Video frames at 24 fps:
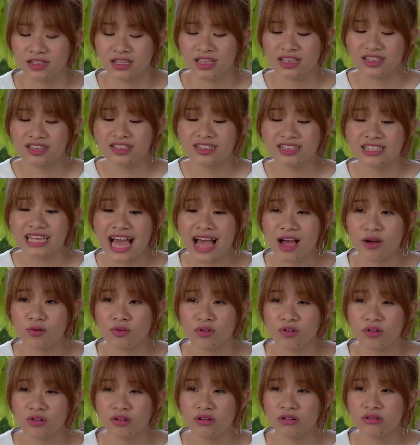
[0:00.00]
Thì chứ sao
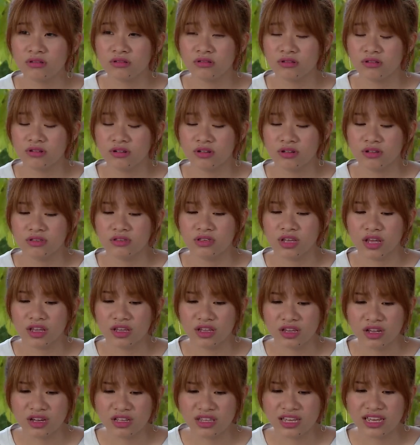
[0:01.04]
nữa.
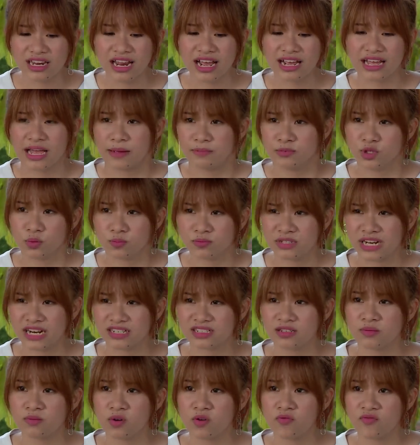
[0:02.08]
Chị thì đang gặp trục trặc
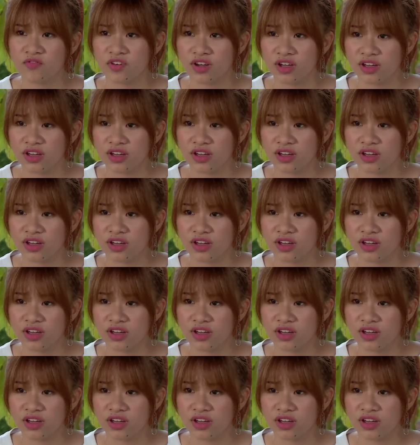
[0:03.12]
trong công